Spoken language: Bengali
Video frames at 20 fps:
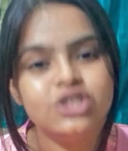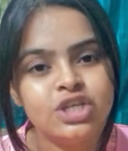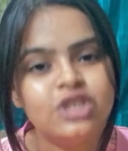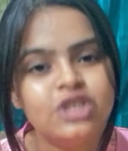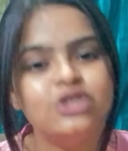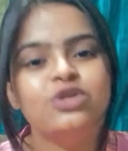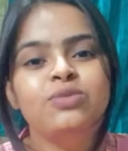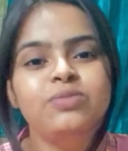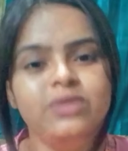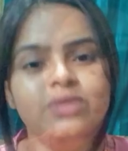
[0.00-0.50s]

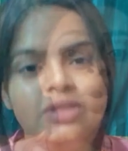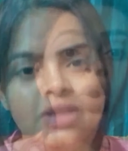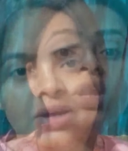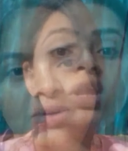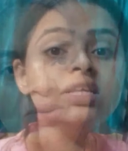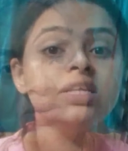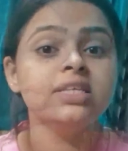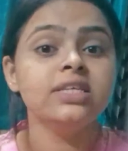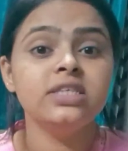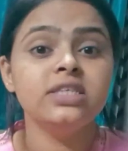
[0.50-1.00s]
শেষ হোক
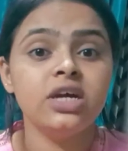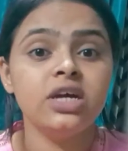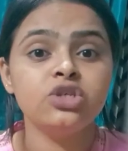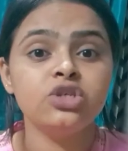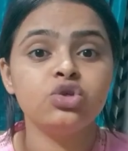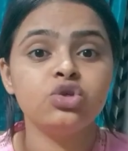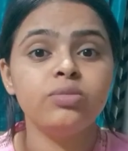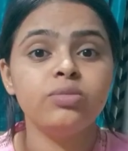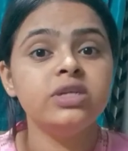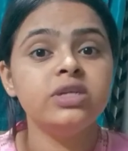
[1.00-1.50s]
কলেজে
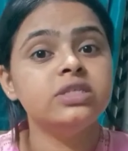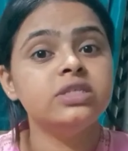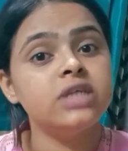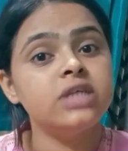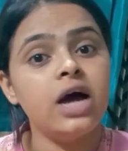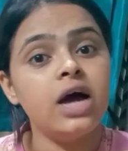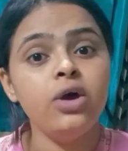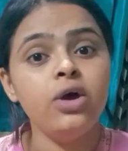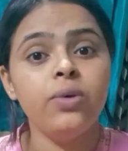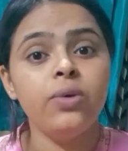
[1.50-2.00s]
যাওয়ার সময়
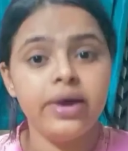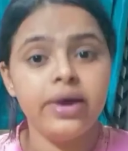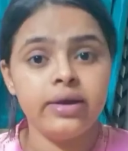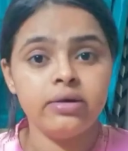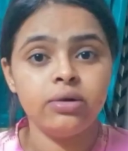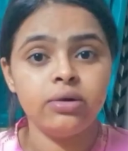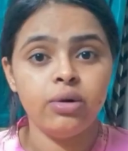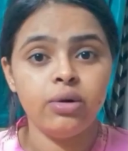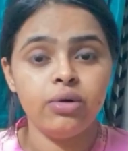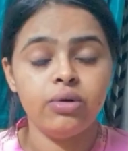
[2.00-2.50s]
যাই
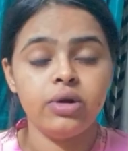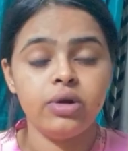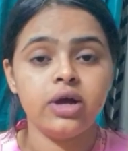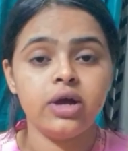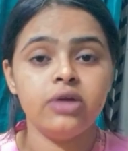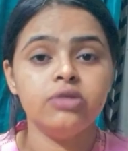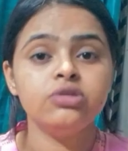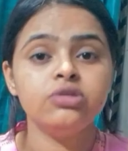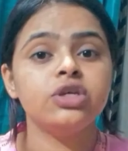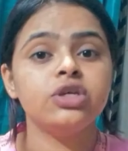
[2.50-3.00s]
ওয়ার করো না
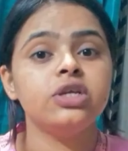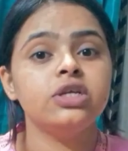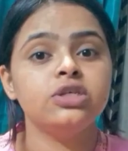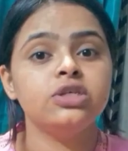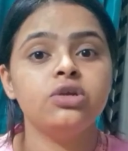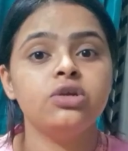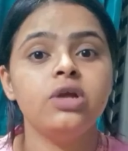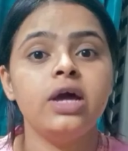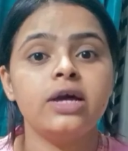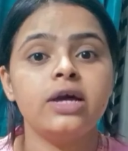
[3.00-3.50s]
কেন সেটা
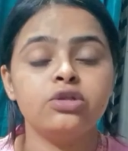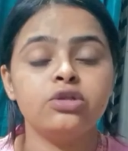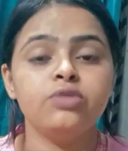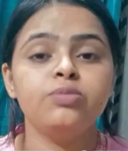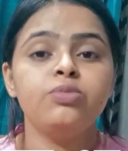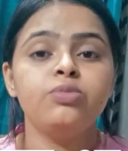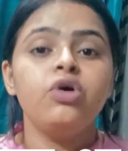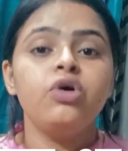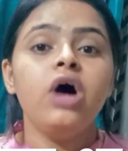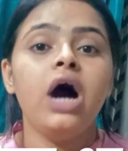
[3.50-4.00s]
যেন
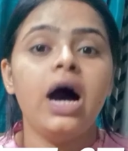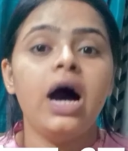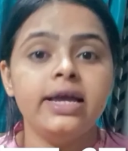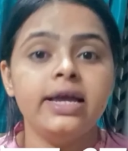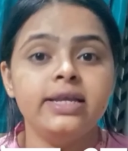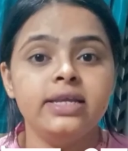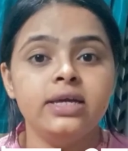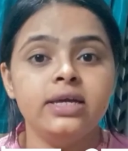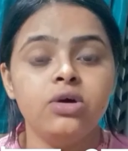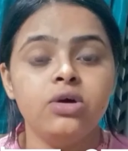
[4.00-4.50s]
একদম পুরো
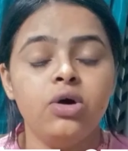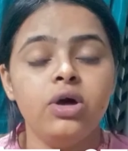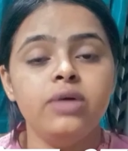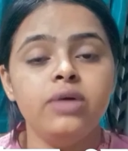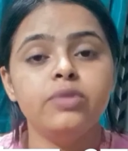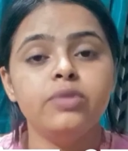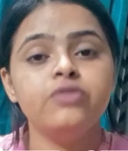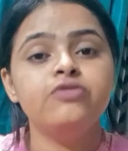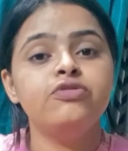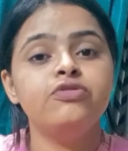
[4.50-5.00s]
হাই নেক হয়
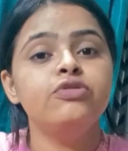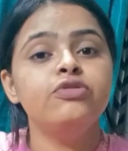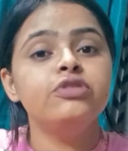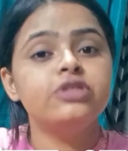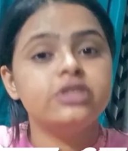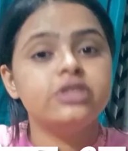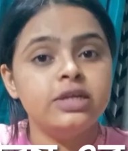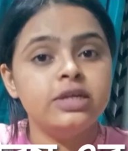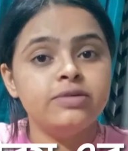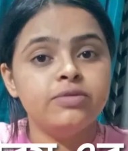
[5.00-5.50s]
এবং ফুল
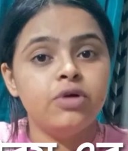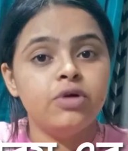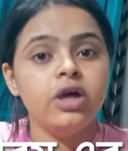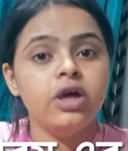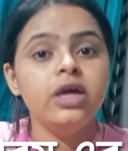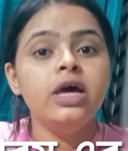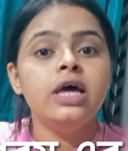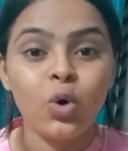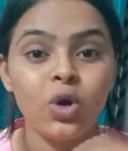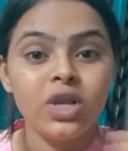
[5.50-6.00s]
স্লিভ হয়